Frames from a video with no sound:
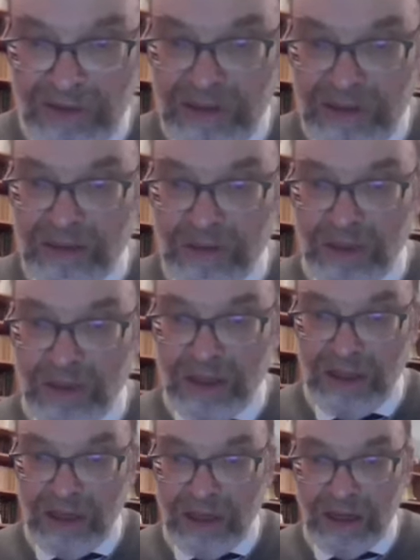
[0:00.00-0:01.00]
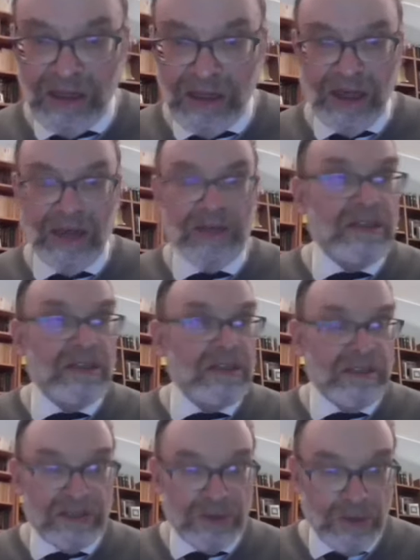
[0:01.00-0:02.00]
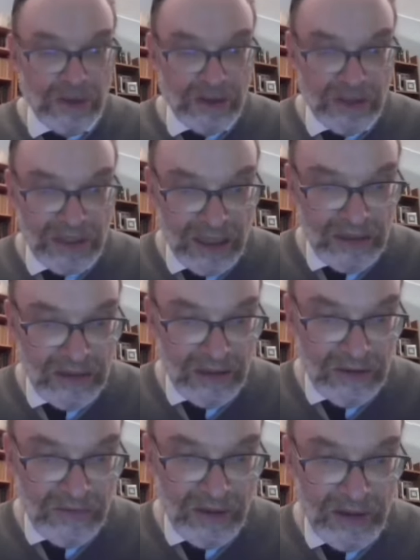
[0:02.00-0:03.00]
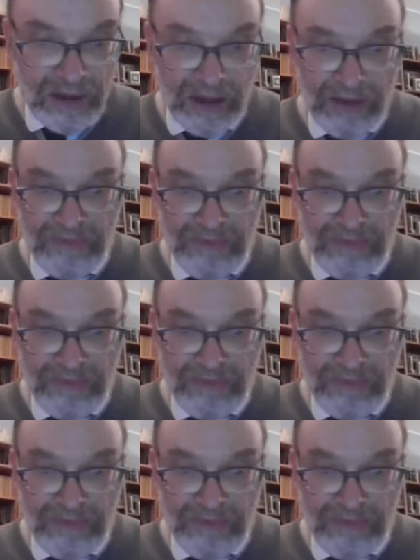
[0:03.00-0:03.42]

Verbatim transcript: di lettura della realtà nel suo costante divenire.